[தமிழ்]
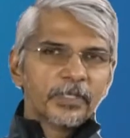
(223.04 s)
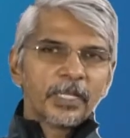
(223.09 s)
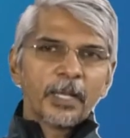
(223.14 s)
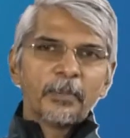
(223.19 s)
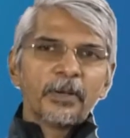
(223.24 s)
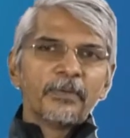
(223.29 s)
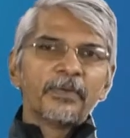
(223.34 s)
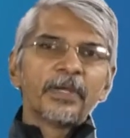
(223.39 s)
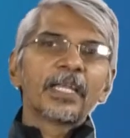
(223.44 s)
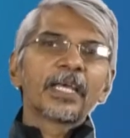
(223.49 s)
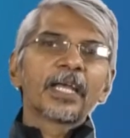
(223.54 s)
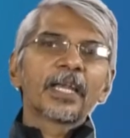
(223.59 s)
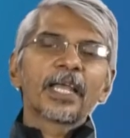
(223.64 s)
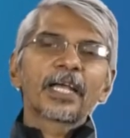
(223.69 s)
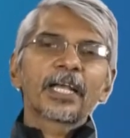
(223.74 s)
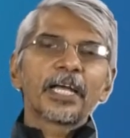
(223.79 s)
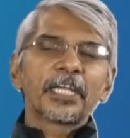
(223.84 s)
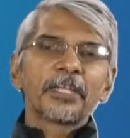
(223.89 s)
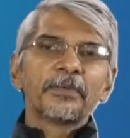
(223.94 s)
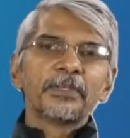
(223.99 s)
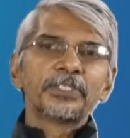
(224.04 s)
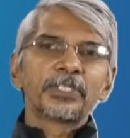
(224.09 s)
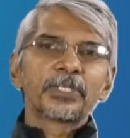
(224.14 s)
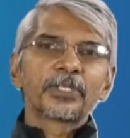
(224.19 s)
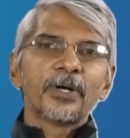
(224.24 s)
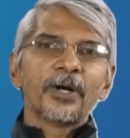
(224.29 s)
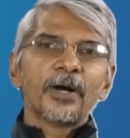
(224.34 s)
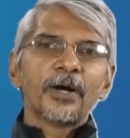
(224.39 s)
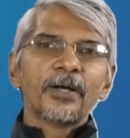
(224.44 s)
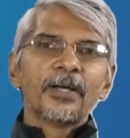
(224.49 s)
நம்ம வீடுகள்லாம் கட்டி
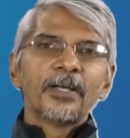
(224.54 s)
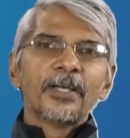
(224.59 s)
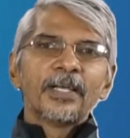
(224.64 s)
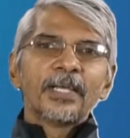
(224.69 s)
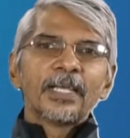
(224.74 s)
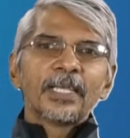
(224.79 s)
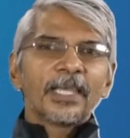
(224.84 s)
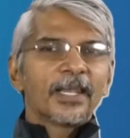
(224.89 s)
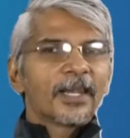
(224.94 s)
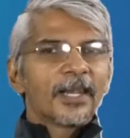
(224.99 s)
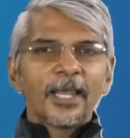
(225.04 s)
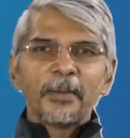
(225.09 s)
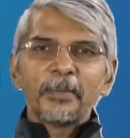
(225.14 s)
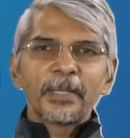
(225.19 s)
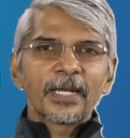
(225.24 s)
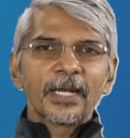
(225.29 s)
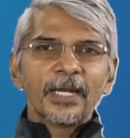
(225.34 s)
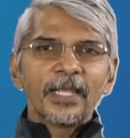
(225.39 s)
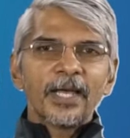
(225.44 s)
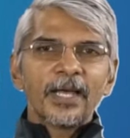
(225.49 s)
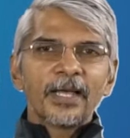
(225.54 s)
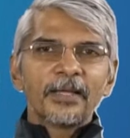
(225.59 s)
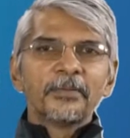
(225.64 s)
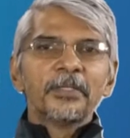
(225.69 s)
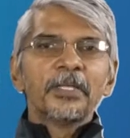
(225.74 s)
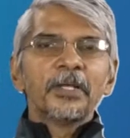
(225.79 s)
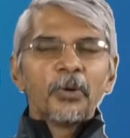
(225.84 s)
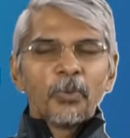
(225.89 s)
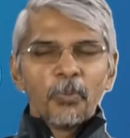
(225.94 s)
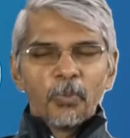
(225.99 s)
வச்சுருக்கோம் எல்லாமே இருக்கு இல்லையா
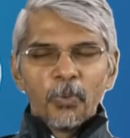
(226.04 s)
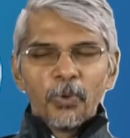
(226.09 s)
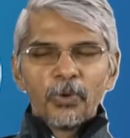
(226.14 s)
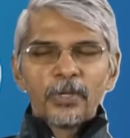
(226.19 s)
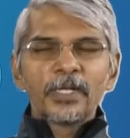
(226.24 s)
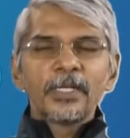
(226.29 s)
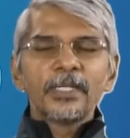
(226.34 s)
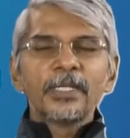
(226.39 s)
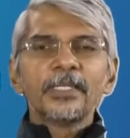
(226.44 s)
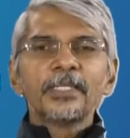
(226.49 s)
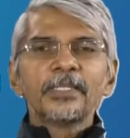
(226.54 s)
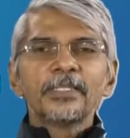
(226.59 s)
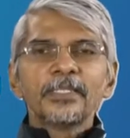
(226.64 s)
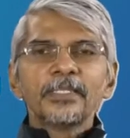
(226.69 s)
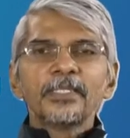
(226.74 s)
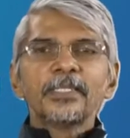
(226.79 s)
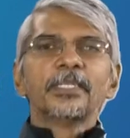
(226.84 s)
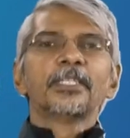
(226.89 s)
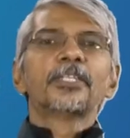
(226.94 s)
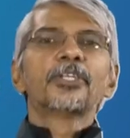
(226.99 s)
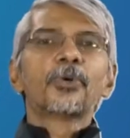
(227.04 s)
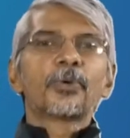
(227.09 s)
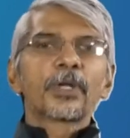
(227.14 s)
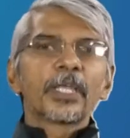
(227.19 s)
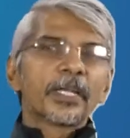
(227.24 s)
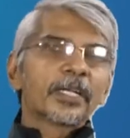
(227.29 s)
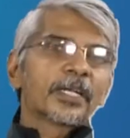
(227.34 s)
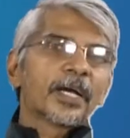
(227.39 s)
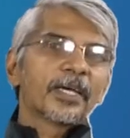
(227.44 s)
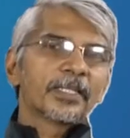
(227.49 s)
ஒரு இது கூட
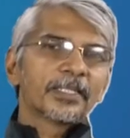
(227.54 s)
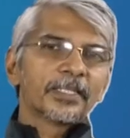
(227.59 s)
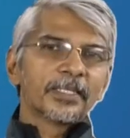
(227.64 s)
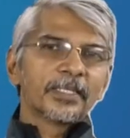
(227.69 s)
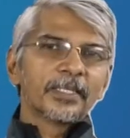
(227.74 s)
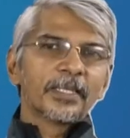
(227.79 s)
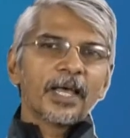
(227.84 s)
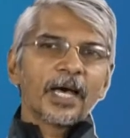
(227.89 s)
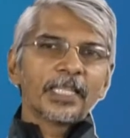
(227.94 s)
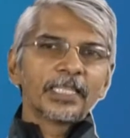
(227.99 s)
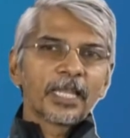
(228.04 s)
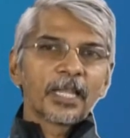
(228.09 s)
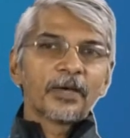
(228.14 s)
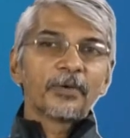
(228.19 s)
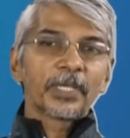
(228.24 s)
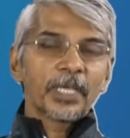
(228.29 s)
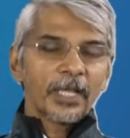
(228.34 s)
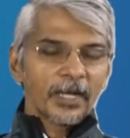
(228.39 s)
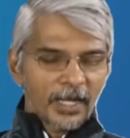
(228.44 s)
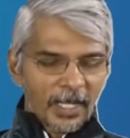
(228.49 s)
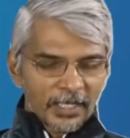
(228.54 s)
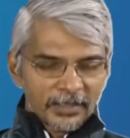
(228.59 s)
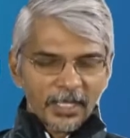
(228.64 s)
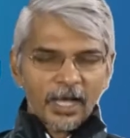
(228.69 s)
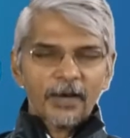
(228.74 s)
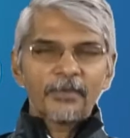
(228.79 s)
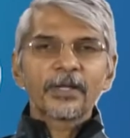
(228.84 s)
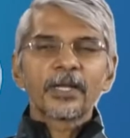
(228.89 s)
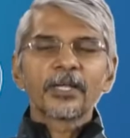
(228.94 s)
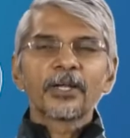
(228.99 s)
இருக்காது அந்தளவுக்கு எல்லா
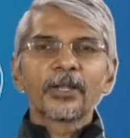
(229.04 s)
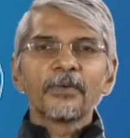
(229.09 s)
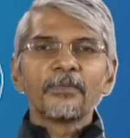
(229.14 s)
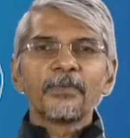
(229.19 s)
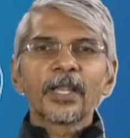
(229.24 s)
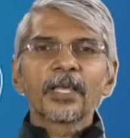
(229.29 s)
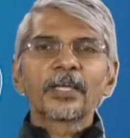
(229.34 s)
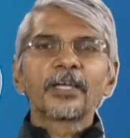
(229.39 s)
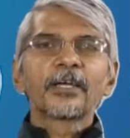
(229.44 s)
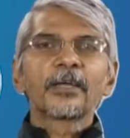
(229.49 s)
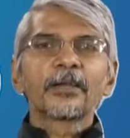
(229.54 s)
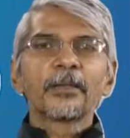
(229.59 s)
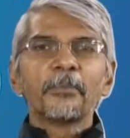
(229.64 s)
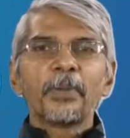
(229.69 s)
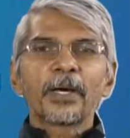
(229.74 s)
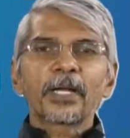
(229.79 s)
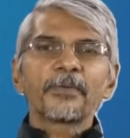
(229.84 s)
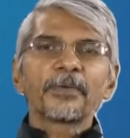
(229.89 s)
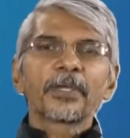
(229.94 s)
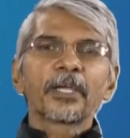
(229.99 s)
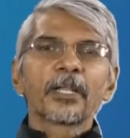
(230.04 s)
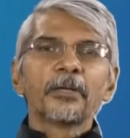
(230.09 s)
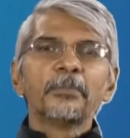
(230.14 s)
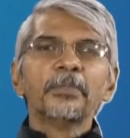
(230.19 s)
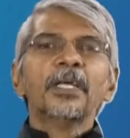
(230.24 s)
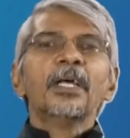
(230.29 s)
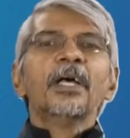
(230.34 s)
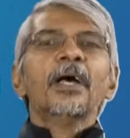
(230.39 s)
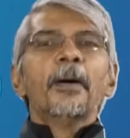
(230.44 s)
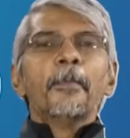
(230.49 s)
தாவரங்களும் விலங்குகளும் பறவைகளும்
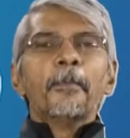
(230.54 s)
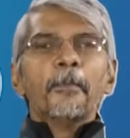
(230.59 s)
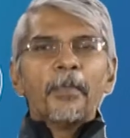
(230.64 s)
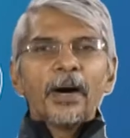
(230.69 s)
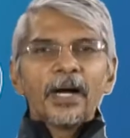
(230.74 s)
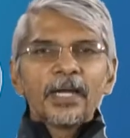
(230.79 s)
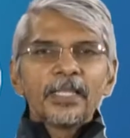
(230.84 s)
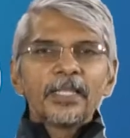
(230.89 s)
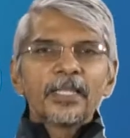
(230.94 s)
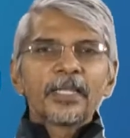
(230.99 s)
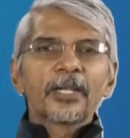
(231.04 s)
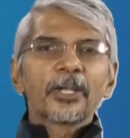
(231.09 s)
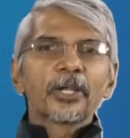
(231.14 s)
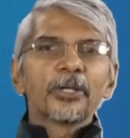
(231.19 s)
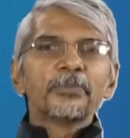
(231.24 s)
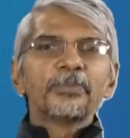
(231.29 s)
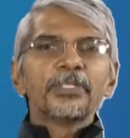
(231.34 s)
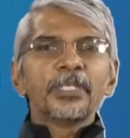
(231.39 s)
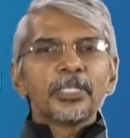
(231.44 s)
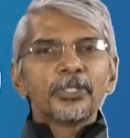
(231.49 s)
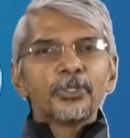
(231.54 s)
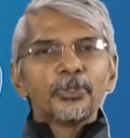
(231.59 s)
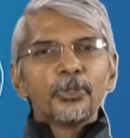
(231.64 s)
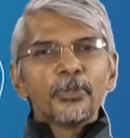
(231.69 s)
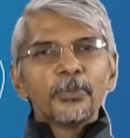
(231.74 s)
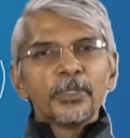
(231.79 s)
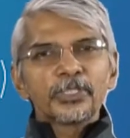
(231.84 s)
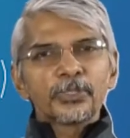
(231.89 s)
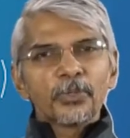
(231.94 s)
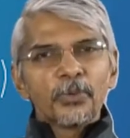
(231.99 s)
மனிதர்களும்
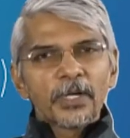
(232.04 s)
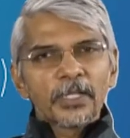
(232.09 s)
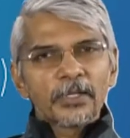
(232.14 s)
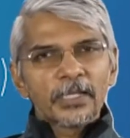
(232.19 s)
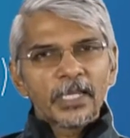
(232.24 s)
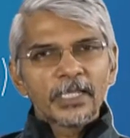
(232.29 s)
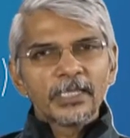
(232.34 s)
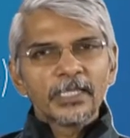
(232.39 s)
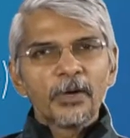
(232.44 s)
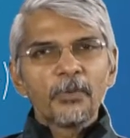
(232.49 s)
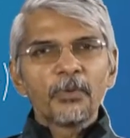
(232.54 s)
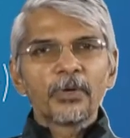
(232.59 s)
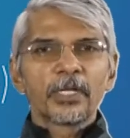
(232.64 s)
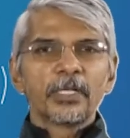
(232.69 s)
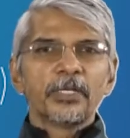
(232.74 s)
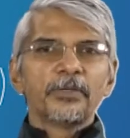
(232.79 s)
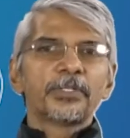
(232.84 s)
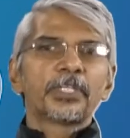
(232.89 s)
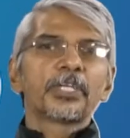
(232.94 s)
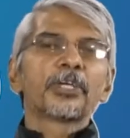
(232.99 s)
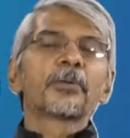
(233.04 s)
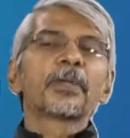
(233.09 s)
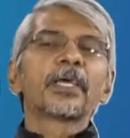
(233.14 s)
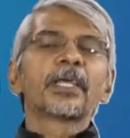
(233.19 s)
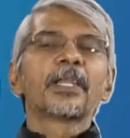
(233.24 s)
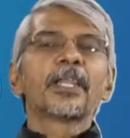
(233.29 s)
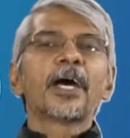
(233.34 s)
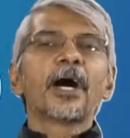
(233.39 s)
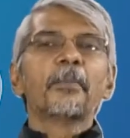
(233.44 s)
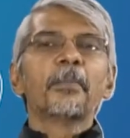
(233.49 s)
எதுவுமே சுவடு எந்த ஒரு
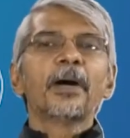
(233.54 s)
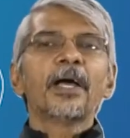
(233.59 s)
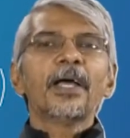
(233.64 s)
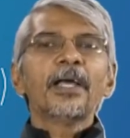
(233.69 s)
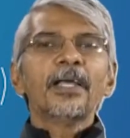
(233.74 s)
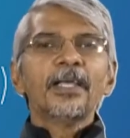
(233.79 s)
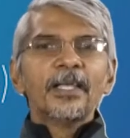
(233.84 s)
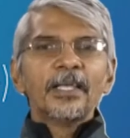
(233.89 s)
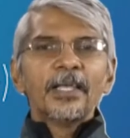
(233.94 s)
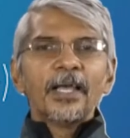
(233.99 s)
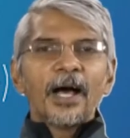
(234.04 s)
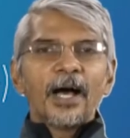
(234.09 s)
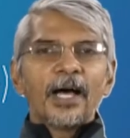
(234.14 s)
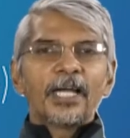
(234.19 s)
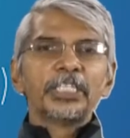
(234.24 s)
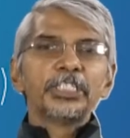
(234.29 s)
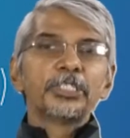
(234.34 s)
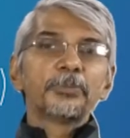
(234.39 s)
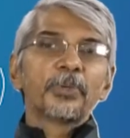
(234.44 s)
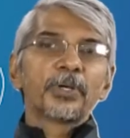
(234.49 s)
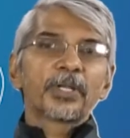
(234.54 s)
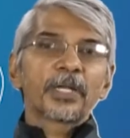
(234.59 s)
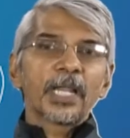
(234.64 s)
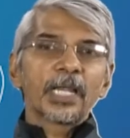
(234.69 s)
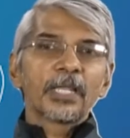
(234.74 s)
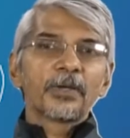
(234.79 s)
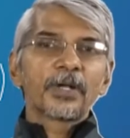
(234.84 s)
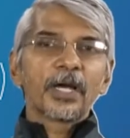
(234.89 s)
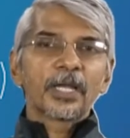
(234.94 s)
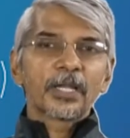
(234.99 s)
விஷயங்களும் இல்லாமல் அழிஞ்சு போயிடுற
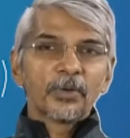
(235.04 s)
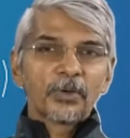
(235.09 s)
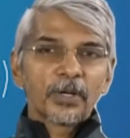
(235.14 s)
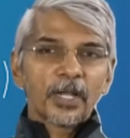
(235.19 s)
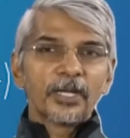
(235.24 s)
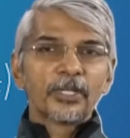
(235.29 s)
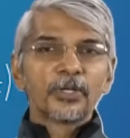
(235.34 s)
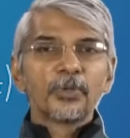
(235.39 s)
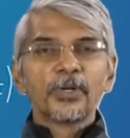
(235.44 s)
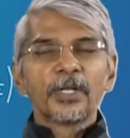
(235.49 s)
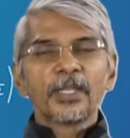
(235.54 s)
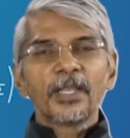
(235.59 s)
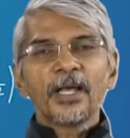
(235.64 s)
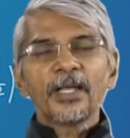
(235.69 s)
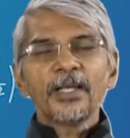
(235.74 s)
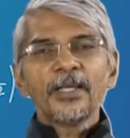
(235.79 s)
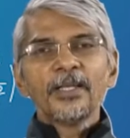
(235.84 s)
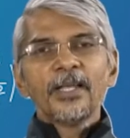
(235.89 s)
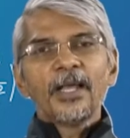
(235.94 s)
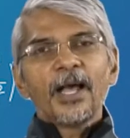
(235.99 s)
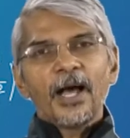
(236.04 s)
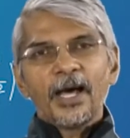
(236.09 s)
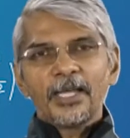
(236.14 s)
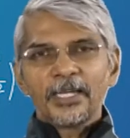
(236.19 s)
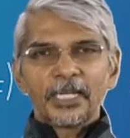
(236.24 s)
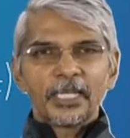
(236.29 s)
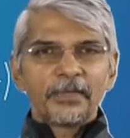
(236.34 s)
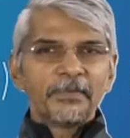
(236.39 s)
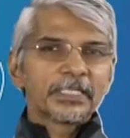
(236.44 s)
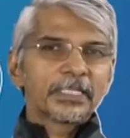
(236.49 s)
அளவுக்கான ஒரு அணுகுண்டு தான்
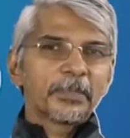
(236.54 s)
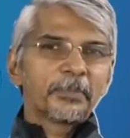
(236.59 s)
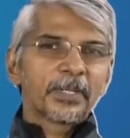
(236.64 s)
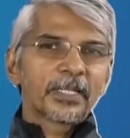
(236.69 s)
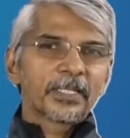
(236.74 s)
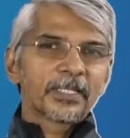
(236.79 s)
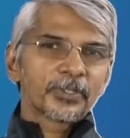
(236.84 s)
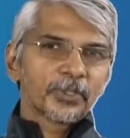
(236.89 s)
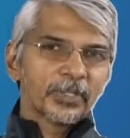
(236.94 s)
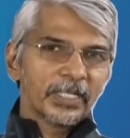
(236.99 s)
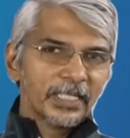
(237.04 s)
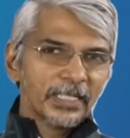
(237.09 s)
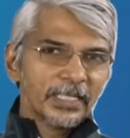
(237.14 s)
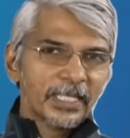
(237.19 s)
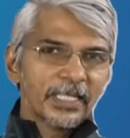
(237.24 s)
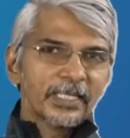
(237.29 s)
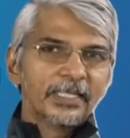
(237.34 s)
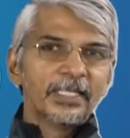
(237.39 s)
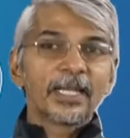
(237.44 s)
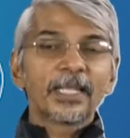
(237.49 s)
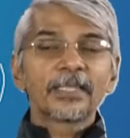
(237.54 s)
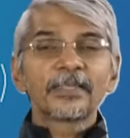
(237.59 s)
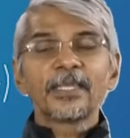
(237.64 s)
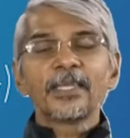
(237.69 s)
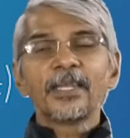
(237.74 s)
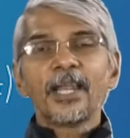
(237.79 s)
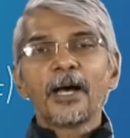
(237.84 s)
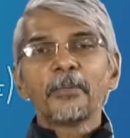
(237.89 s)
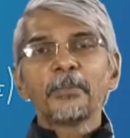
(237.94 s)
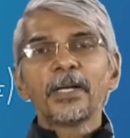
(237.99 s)
அன்றைக்கு வீசப்பட்டது ஸோ இந்த
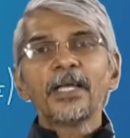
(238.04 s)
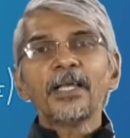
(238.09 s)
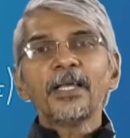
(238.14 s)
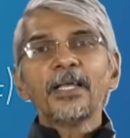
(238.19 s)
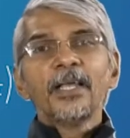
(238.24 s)
தினத்தை நாம்